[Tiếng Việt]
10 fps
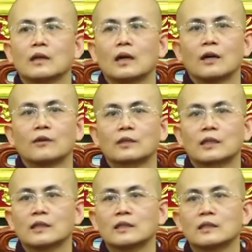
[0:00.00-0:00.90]
uh,
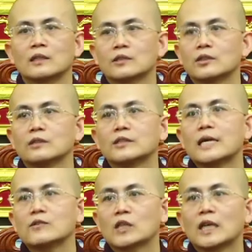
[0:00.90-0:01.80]
cái sự
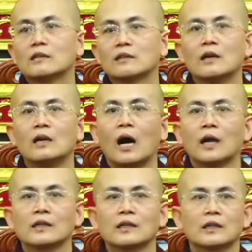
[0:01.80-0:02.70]
chết trên người ấy